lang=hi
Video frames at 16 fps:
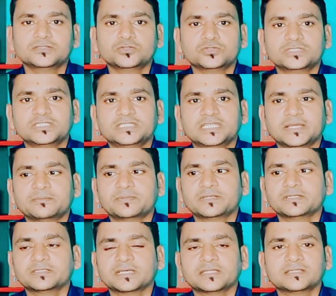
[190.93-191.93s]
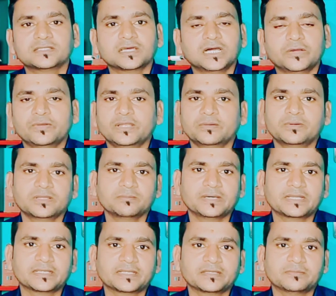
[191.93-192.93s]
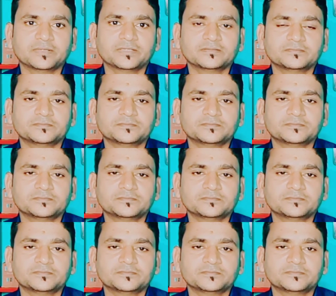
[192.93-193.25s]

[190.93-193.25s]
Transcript: जो सी टाइप के साथ अवेलेबल है मार्केट में